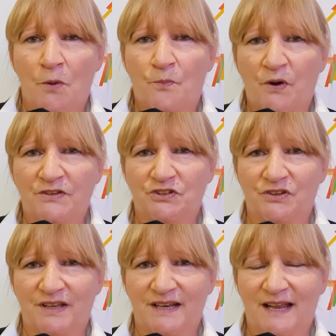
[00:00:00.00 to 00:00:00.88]
puesto
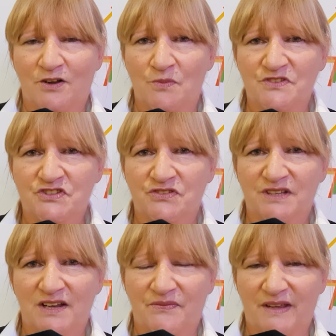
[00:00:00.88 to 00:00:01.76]
de la Comisión
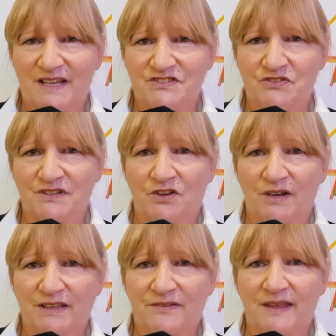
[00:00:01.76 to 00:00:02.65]
de la Federación de
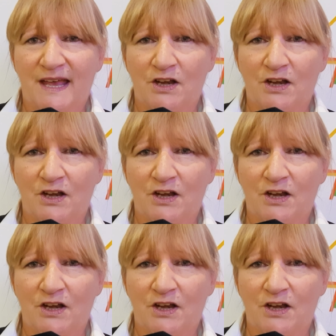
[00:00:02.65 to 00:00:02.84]
Colectividad,